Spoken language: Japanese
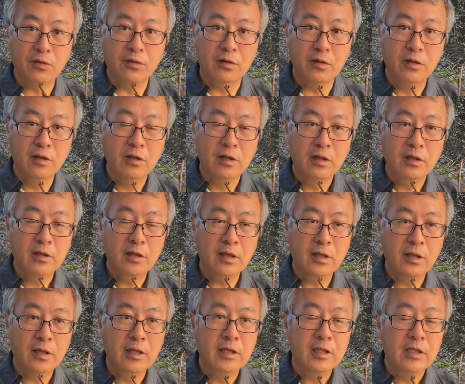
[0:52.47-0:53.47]
はい、
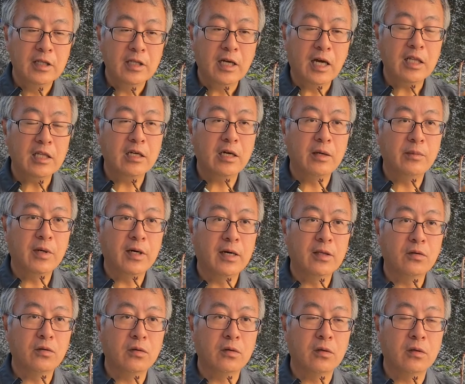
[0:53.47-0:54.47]
で、花はまあ、
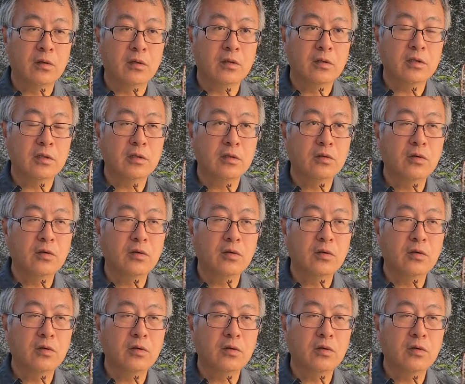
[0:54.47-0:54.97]
あの、